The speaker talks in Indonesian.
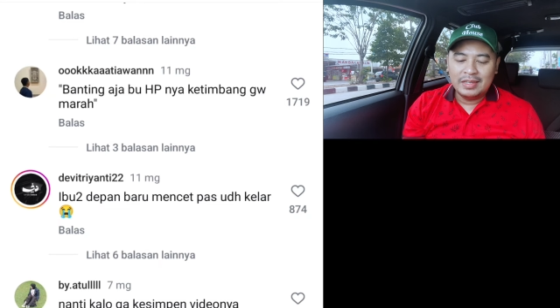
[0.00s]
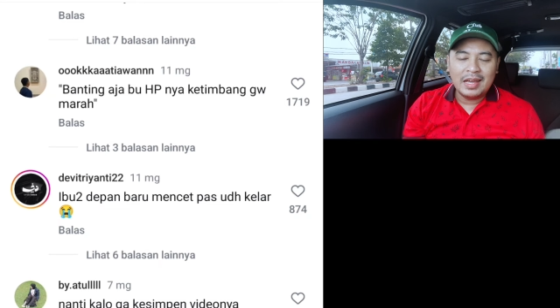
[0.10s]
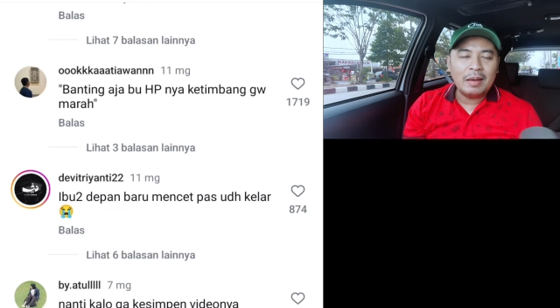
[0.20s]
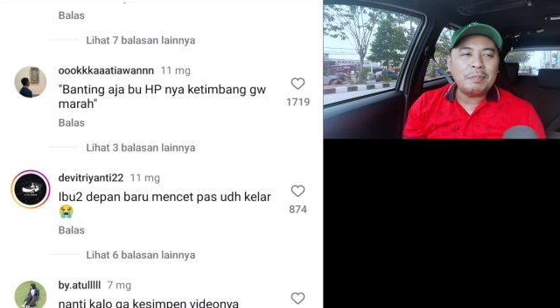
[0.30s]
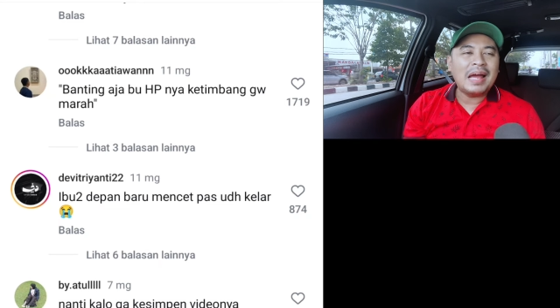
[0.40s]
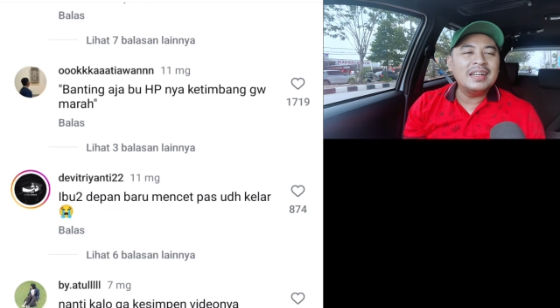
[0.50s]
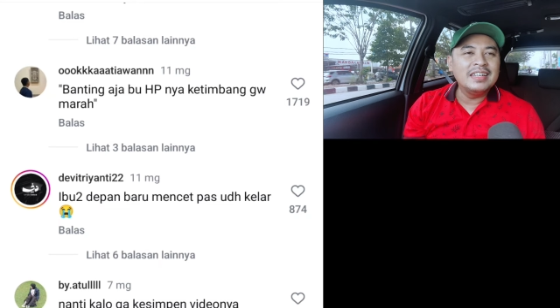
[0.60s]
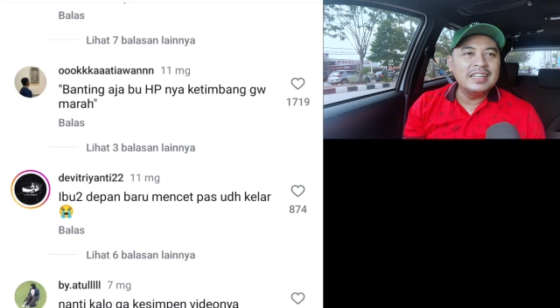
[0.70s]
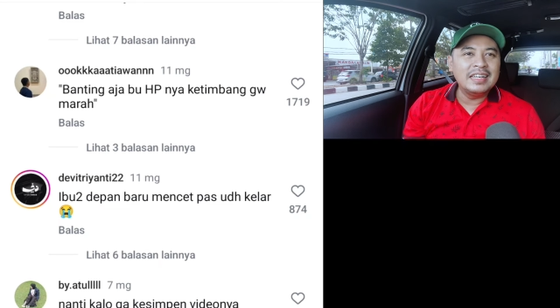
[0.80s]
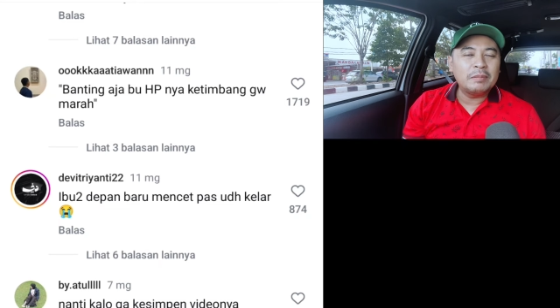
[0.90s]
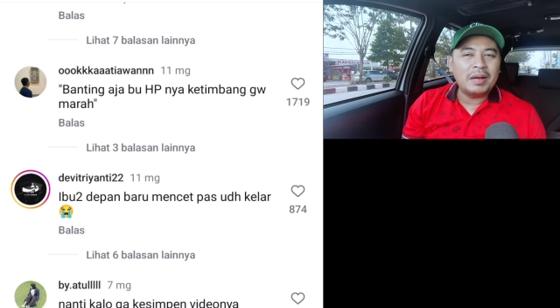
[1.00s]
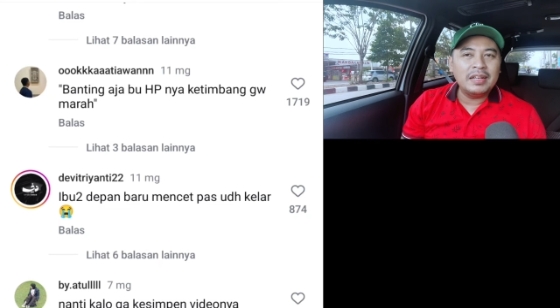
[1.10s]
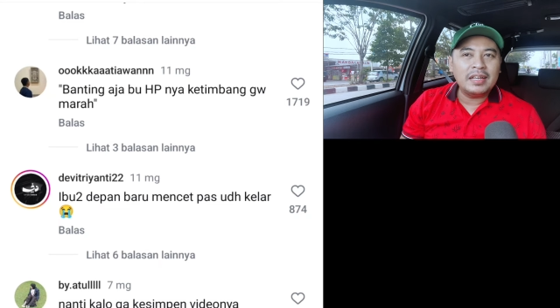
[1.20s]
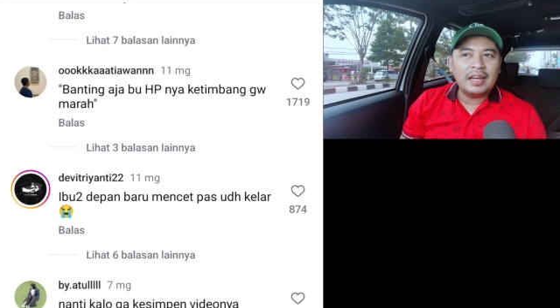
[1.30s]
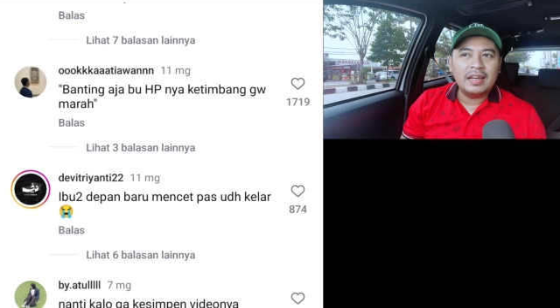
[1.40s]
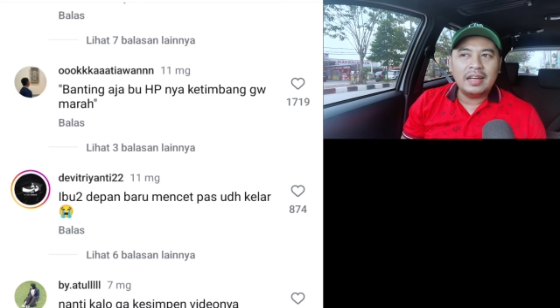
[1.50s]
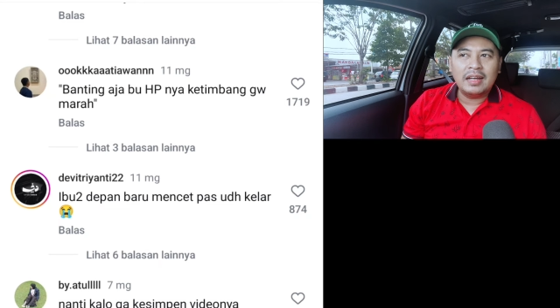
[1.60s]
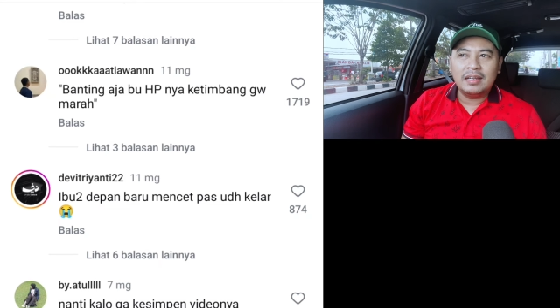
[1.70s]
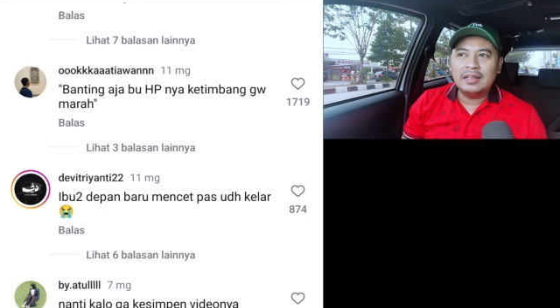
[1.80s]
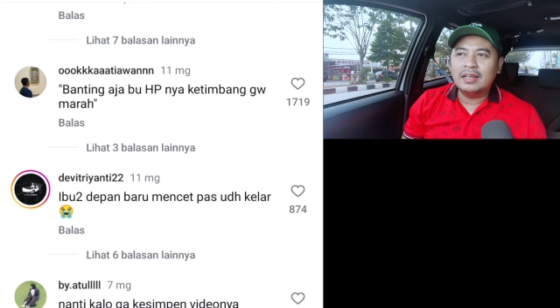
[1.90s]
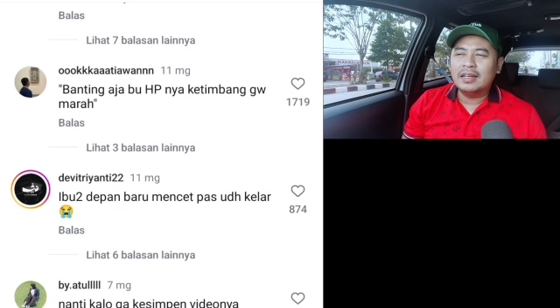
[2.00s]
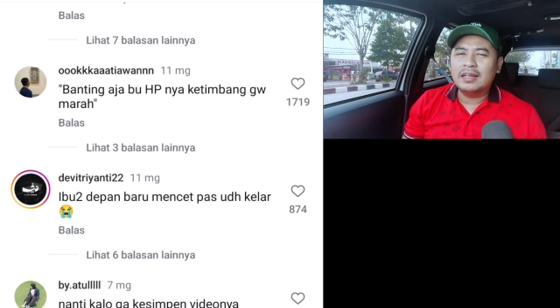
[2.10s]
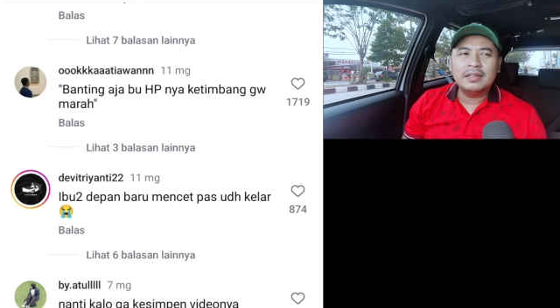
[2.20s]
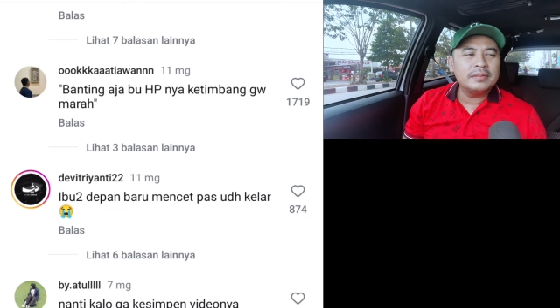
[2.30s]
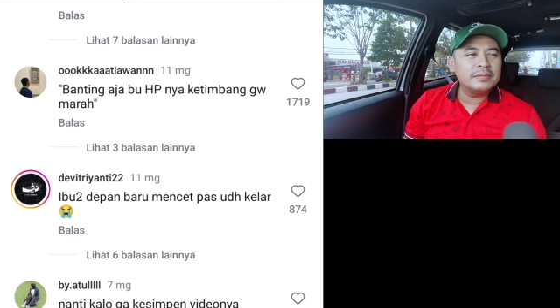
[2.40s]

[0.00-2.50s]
Ya panik, panik iya, kayak ya